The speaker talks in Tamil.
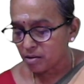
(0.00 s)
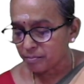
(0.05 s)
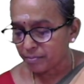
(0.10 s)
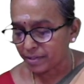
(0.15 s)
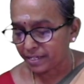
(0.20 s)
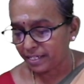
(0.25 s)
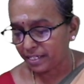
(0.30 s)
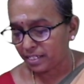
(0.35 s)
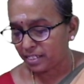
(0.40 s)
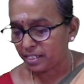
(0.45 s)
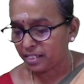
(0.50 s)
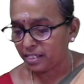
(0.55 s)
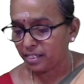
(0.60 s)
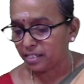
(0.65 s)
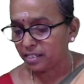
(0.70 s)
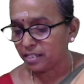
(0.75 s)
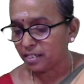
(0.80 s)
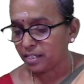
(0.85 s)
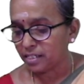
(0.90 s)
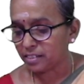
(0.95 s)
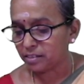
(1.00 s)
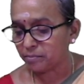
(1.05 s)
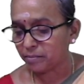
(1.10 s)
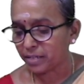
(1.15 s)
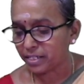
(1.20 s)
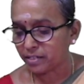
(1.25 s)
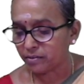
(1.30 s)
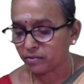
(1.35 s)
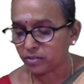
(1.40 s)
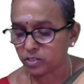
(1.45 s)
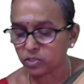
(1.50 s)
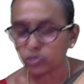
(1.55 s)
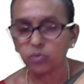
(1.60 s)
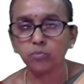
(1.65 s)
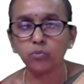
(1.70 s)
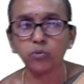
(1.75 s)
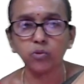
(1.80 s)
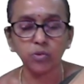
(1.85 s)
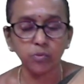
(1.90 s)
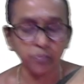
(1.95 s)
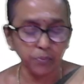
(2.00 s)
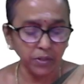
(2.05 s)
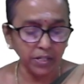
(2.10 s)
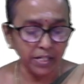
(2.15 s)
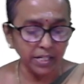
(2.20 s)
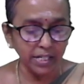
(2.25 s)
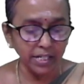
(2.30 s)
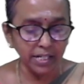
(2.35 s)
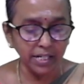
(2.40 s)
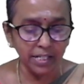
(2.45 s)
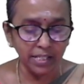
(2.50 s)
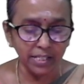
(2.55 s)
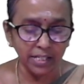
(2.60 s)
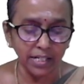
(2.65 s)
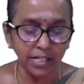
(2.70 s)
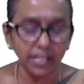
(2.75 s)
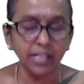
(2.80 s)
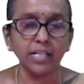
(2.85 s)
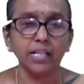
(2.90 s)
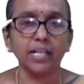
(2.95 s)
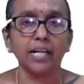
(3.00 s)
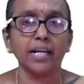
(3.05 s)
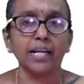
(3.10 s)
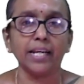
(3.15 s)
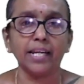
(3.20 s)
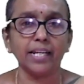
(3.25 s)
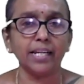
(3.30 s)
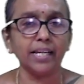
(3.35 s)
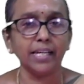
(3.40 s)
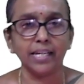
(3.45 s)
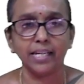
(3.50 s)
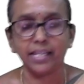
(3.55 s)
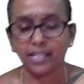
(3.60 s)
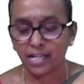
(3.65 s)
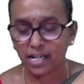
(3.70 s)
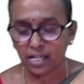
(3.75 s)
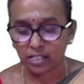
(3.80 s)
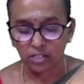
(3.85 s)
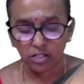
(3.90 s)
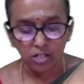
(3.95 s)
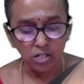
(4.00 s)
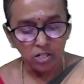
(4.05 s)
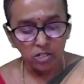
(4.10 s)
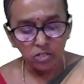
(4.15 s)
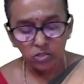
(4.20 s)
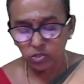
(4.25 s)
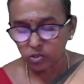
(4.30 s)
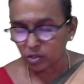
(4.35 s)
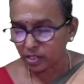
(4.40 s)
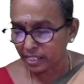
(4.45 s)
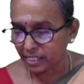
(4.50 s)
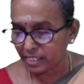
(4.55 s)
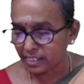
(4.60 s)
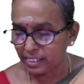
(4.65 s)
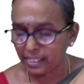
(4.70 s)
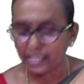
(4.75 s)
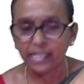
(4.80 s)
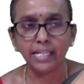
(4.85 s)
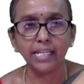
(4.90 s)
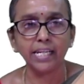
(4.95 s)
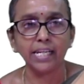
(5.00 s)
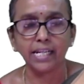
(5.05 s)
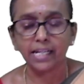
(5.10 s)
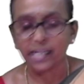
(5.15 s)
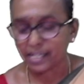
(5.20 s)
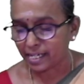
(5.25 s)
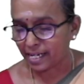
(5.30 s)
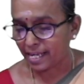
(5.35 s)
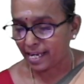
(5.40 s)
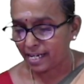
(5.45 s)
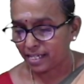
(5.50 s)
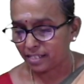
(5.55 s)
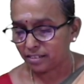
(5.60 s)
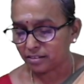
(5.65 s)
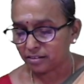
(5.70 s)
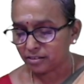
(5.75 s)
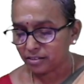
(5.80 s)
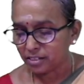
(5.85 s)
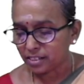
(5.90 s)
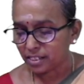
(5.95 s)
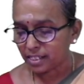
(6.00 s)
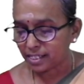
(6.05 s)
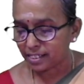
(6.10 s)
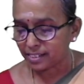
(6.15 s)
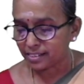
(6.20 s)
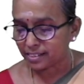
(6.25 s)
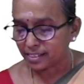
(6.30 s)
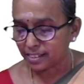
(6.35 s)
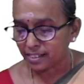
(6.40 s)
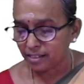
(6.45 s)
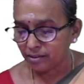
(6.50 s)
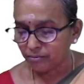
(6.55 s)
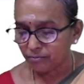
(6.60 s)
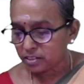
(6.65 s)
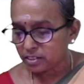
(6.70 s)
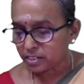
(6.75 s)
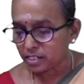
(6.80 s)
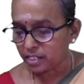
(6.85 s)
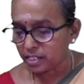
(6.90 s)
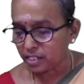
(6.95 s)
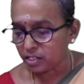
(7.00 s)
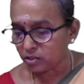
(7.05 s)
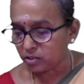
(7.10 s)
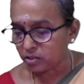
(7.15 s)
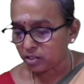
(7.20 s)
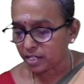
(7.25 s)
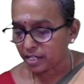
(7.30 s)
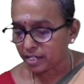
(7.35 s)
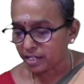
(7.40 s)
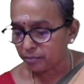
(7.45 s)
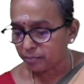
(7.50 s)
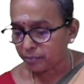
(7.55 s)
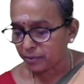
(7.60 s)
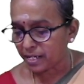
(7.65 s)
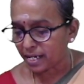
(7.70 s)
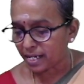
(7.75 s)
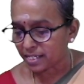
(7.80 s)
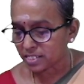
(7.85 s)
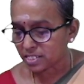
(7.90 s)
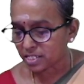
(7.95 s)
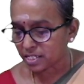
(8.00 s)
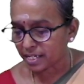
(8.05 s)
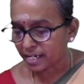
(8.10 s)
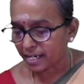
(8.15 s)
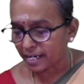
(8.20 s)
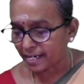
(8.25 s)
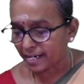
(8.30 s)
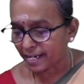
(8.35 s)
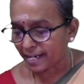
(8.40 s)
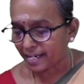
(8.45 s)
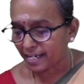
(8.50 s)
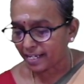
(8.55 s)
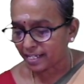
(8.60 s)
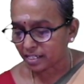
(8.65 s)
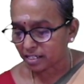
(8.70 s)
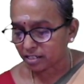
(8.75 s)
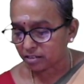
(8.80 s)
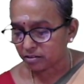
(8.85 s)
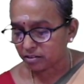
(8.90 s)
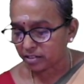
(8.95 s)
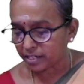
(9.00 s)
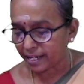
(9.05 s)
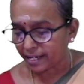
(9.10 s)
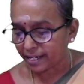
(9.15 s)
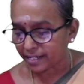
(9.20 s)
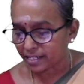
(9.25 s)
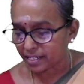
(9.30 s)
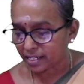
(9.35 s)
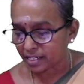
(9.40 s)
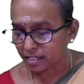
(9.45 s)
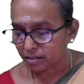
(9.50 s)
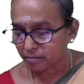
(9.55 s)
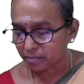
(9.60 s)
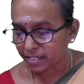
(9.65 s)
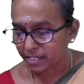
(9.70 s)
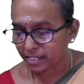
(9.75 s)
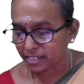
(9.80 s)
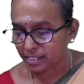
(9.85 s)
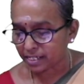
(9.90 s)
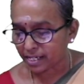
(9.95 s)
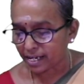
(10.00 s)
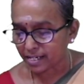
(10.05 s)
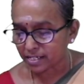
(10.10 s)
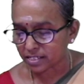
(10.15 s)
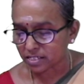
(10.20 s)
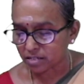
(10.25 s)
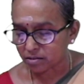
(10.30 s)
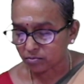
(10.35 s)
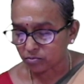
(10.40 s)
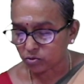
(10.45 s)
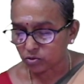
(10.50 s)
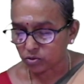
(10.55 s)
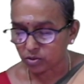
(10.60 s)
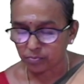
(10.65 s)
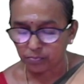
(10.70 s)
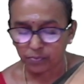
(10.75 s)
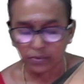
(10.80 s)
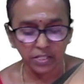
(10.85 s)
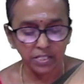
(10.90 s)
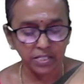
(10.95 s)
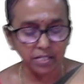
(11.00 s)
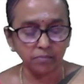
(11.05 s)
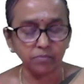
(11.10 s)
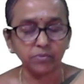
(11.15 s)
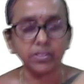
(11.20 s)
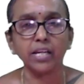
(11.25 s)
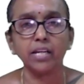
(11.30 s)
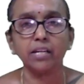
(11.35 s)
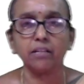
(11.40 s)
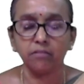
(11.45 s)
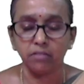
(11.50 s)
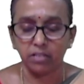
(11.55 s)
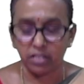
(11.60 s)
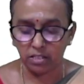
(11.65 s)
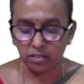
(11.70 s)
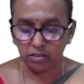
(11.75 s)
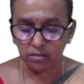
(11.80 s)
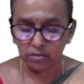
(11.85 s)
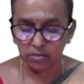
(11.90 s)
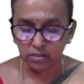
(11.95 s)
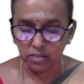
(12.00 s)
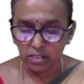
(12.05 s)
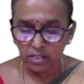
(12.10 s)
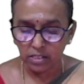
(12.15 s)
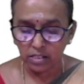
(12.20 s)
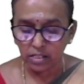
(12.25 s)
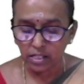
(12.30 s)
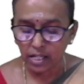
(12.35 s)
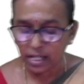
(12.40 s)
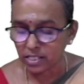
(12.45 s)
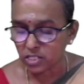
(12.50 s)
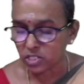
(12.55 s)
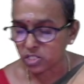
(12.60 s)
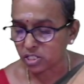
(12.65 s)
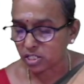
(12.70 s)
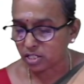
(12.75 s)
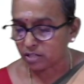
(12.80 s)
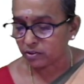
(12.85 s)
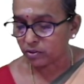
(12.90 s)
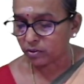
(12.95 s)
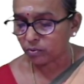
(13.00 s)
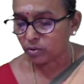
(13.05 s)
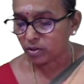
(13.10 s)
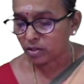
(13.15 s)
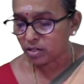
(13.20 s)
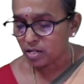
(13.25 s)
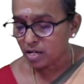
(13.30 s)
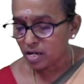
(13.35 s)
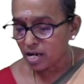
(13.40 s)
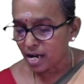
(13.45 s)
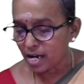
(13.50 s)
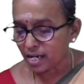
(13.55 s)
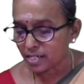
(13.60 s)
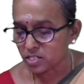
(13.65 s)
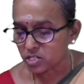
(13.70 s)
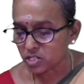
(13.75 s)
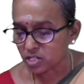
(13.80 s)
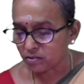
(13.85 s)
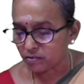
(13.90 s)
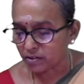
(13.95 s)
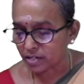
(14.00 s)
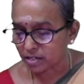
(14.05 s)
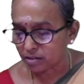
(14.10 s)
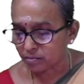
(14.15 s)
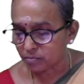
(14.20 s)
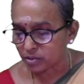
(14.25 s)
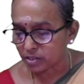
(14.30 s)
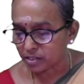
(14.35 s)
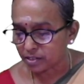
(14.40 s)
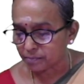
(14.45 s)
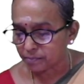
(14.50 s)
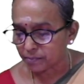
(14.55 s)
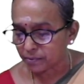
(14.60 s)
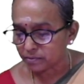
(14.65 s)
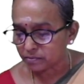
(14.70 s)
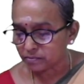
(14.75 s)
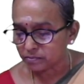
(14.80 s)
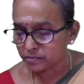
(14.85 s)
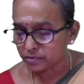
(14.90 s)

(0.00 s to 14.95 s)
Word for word: பனிரெண்டு அந்த மாதிரி வரும் ஸோ மூணு புள்ளி ரெண்டு இது ரெண்டுக்கு இடையில இருக்காது ஸோ இது இல்லை கிடையாது அடுத்து ரெண்டுக்கும் ரெண்டு புள்ளி அஞ்சுக்கு இடையில இருக்கணும்னு கேட்குறாங்க நமக்கு இது கேன்சல் மூணு புள்ளி சம்திங்னு வருது அஞ்சுக்கு வருவோம் அஞ்சுக்கு வர்க்கமூல் எடுப்போம்